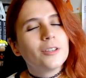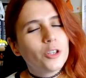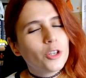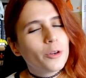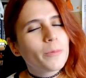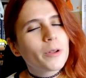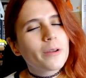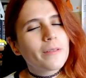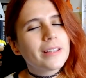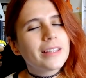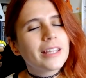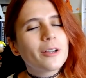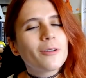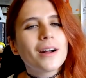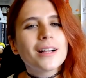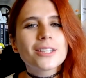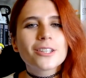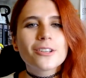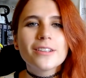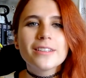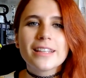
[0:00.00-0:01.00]
Número
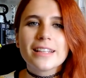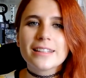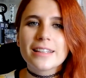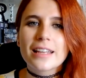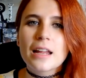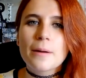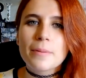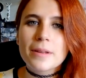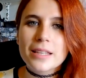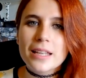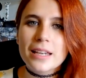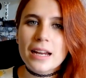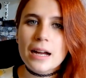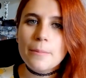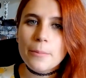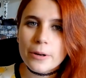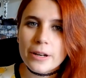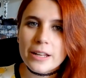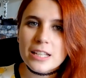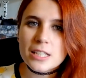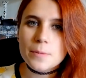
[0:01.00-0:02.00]
24. Intentar aprender
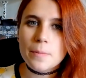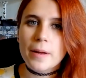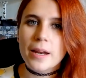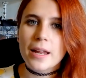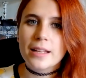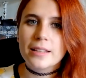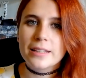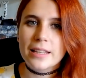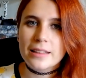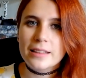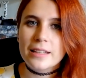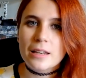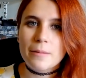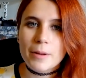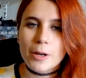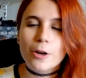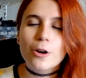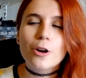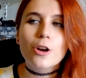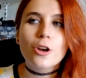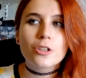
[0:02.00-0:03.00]
japonés para entender
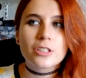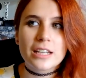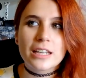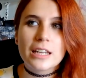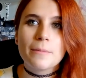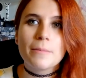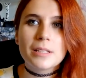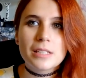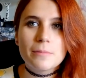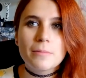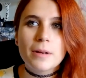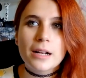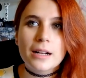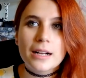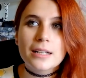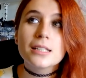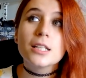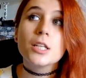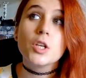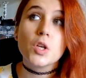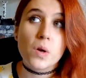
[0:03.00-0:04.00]
mejor los animes y
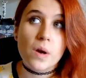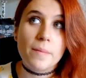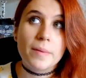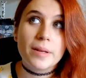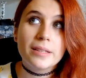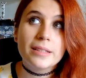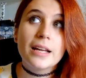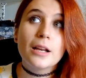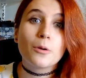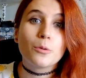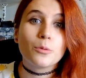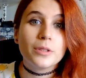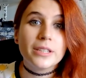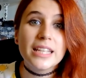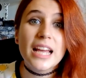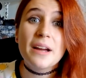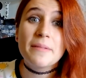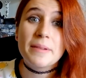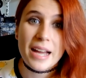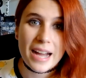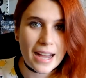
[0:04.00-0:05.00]
mangas y obviamente algún
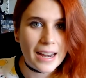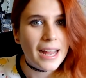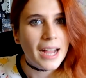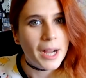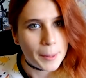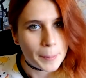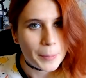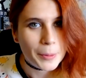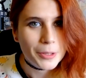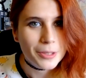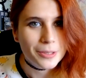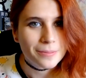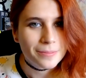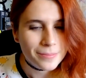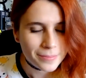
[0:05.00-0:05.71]
día viajar a Japón.